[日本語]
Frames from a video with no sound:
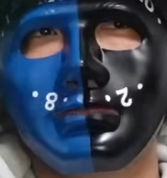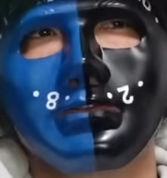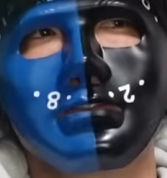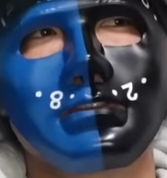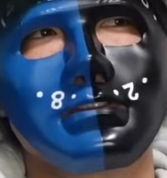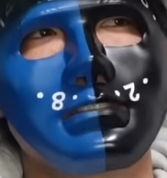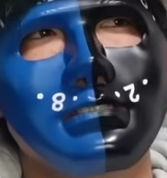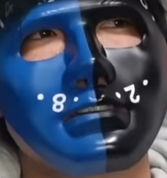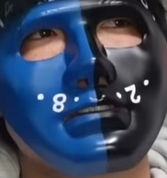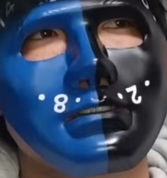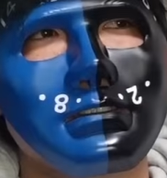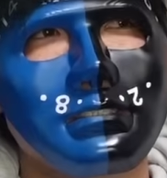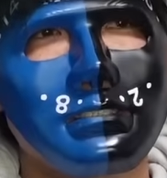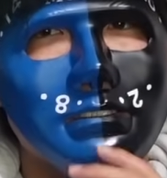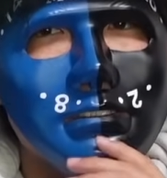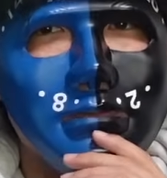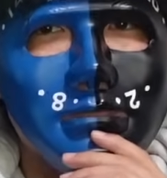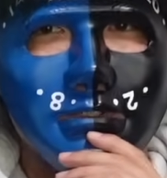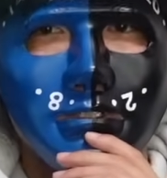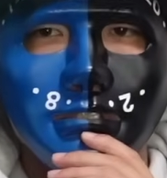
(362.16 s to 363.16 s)
あ、複雑
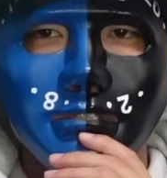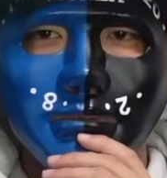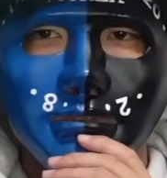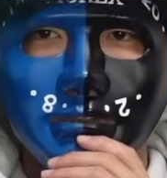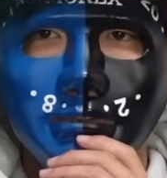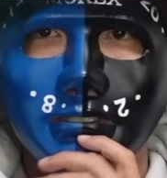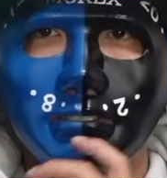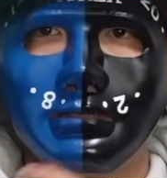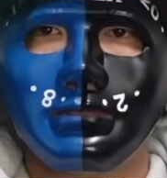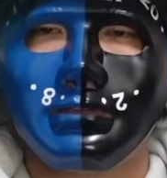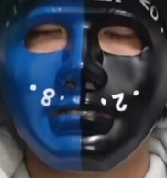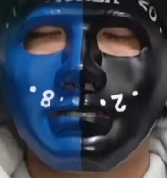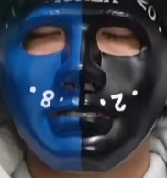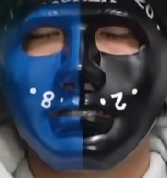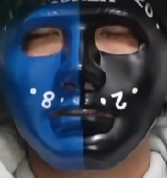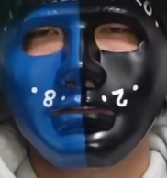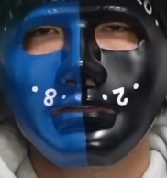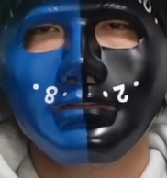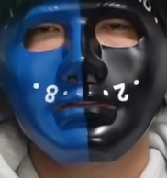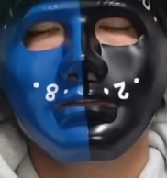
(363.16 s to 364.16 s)
な気持ちもまあ
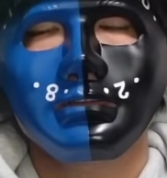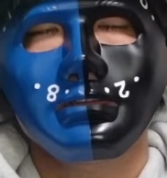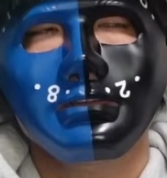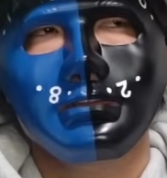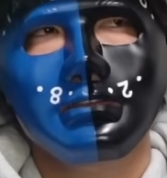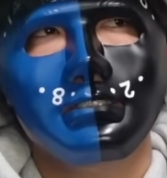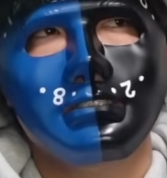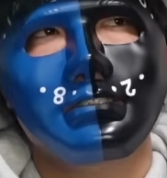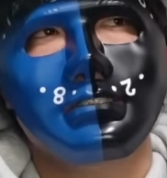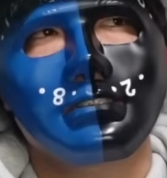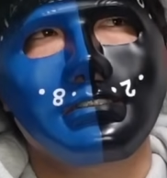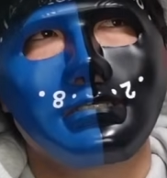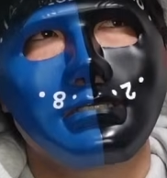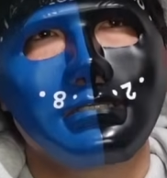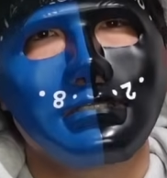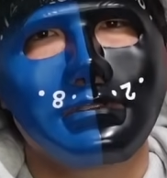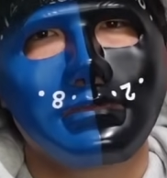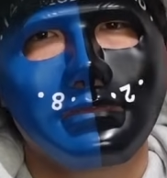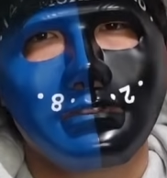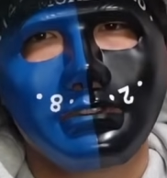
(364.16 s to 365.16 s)
あるんですけ
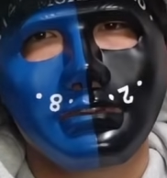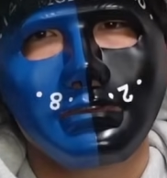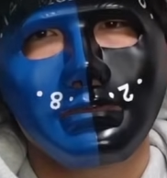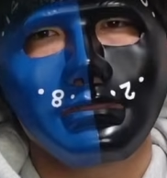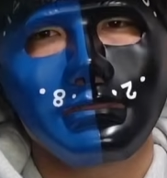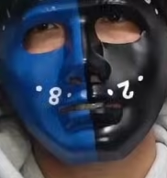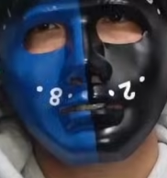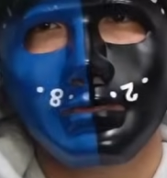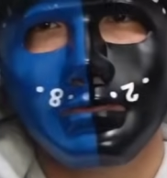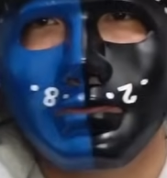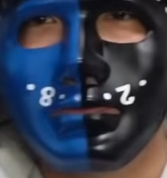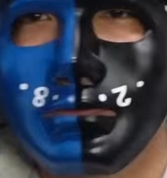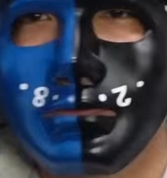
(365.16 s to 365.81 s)
れども、まあ、こ